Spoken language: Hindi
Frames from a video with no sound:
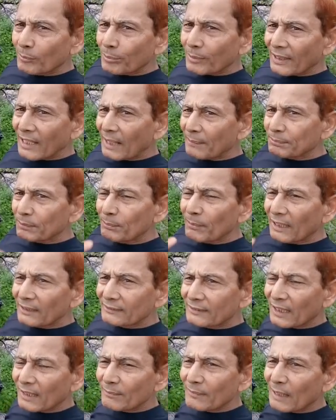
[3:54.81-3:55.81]
पर्याप्त
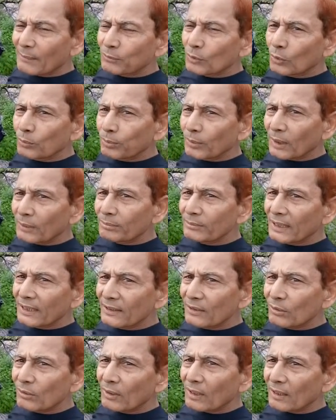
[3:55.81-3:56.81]
मात्रा में आपको उपलब्ध
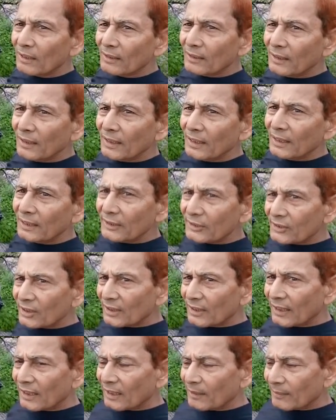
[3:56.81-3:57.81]
नहीं होगा
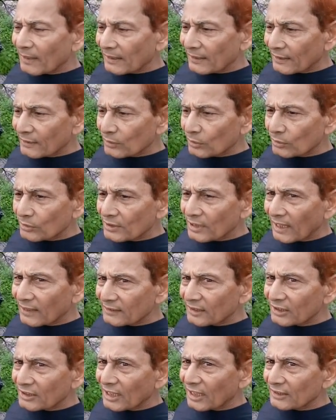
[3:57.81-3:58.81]
इसीलिए हमारे जो
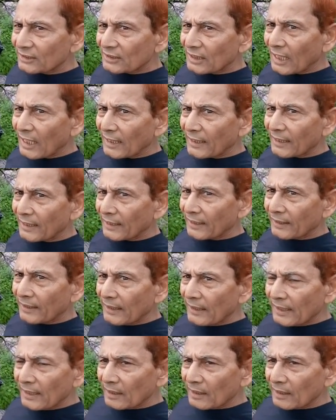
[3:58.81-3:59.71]
छात्र छात्राएं हैं